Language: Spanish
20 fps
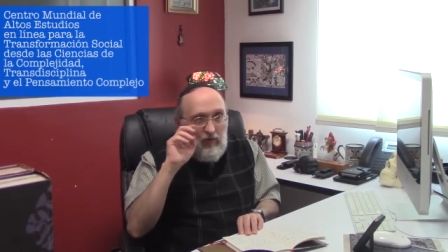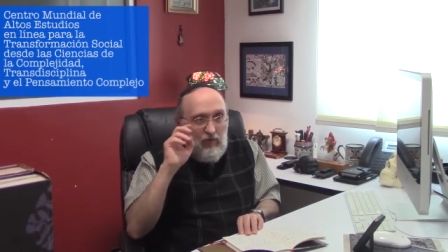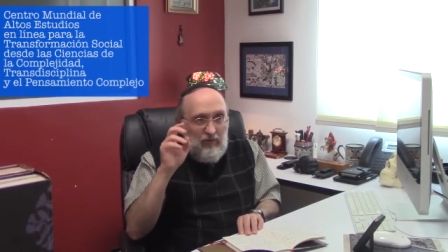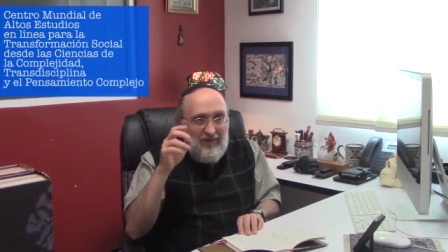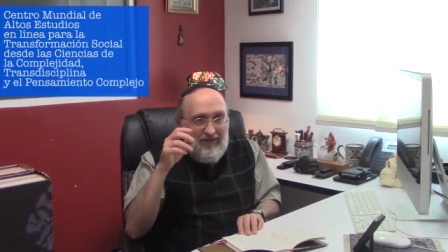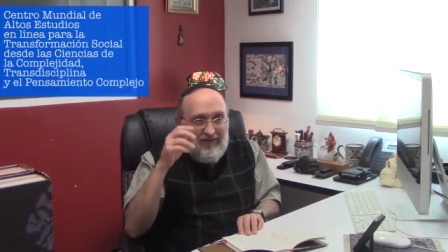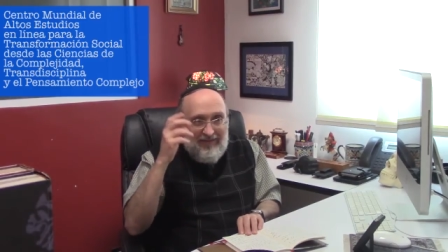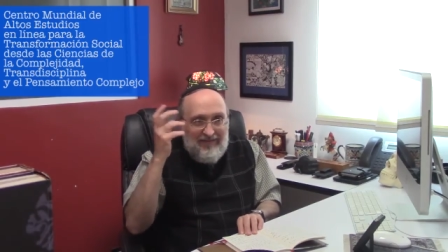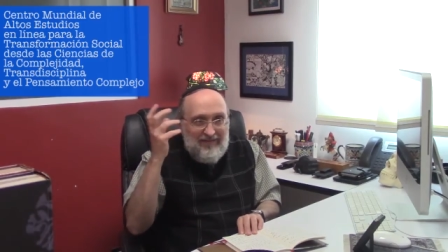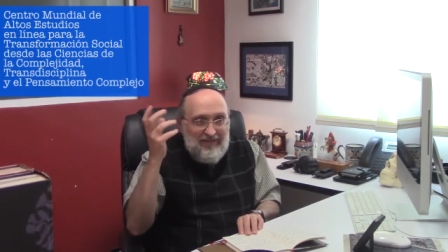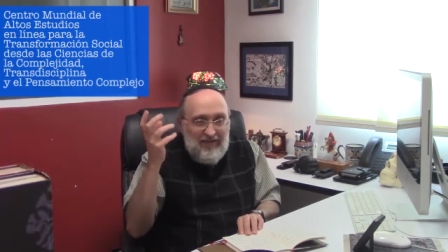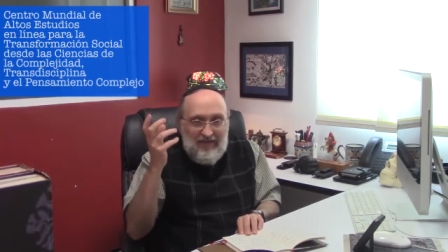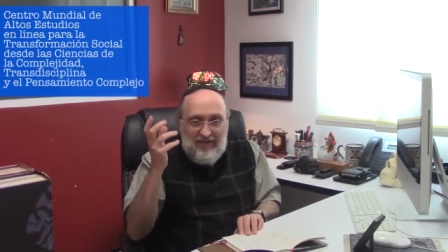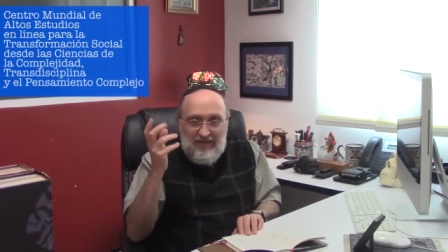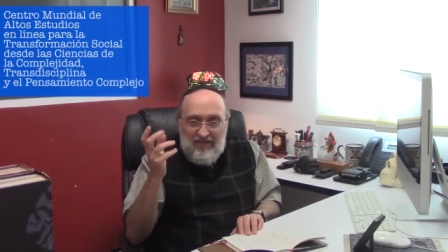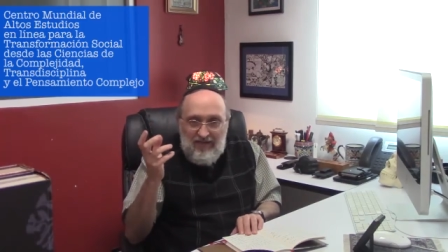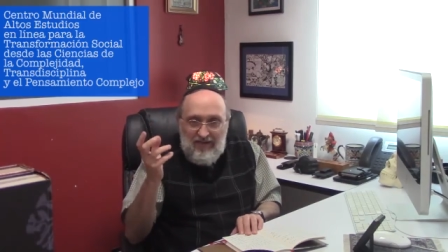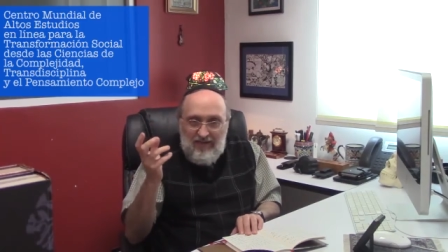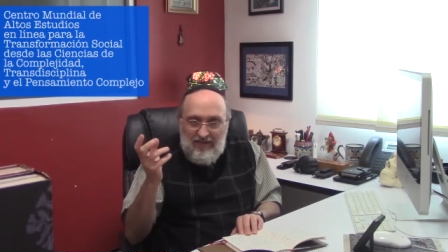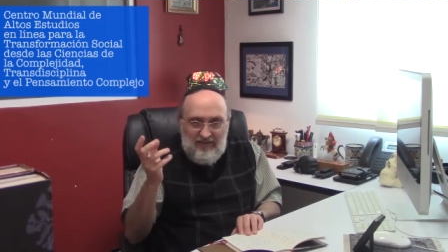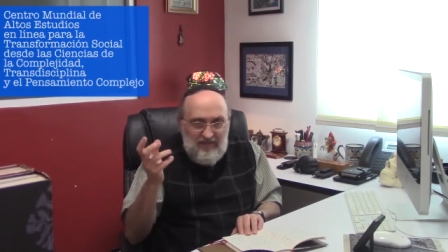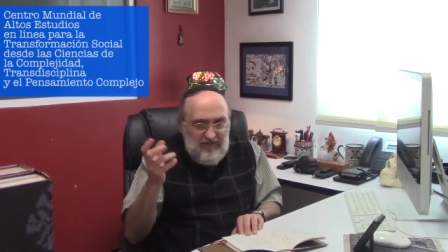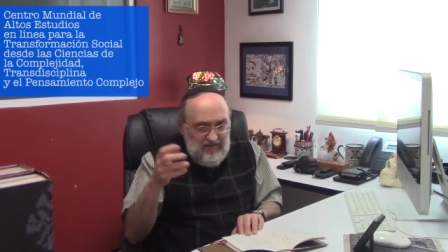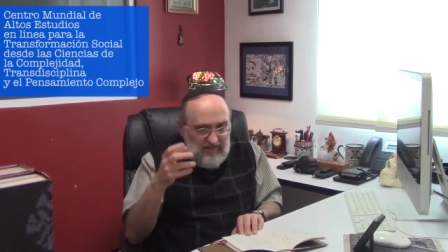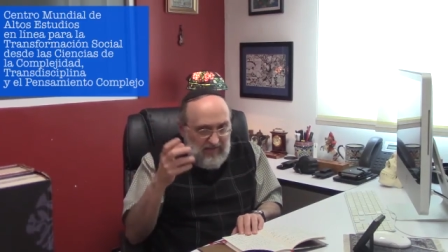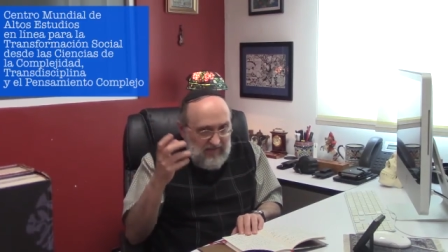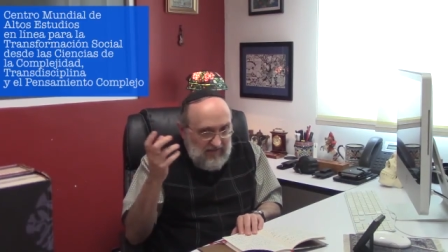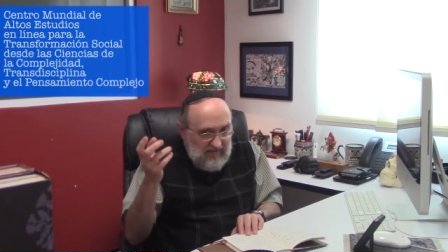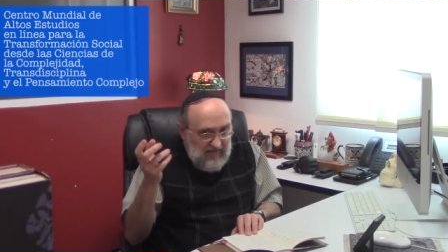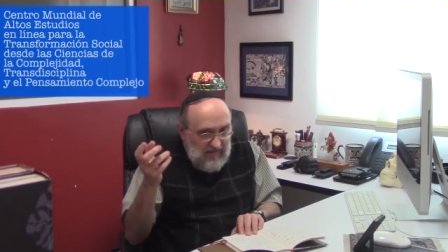con lanzar ideas
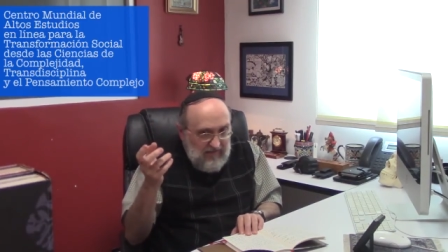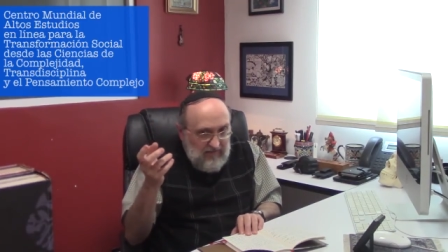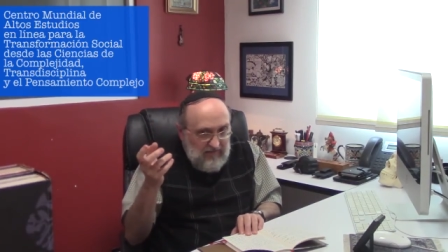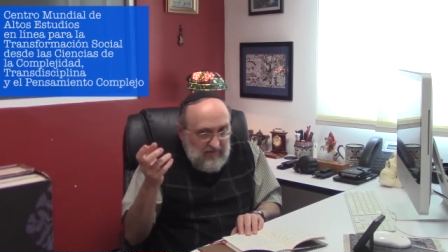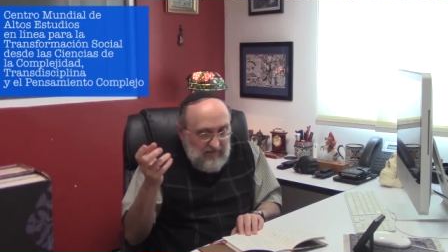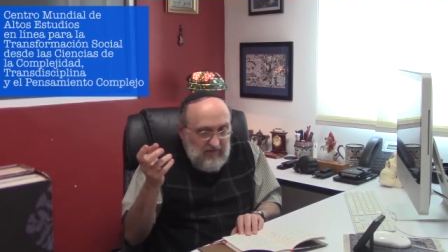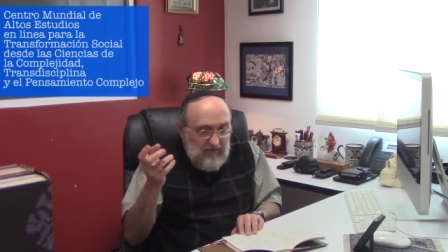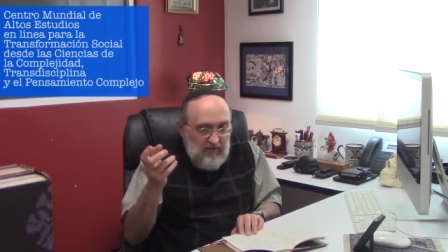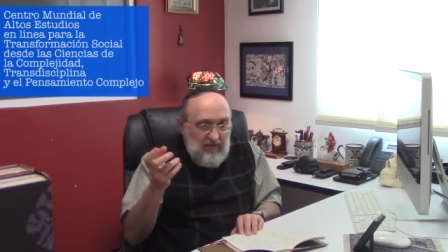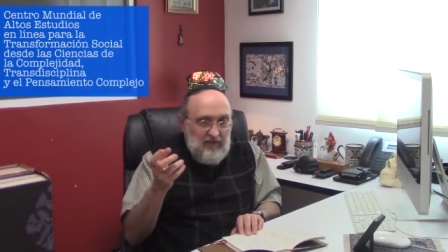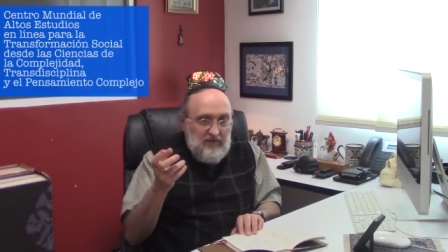interesantes,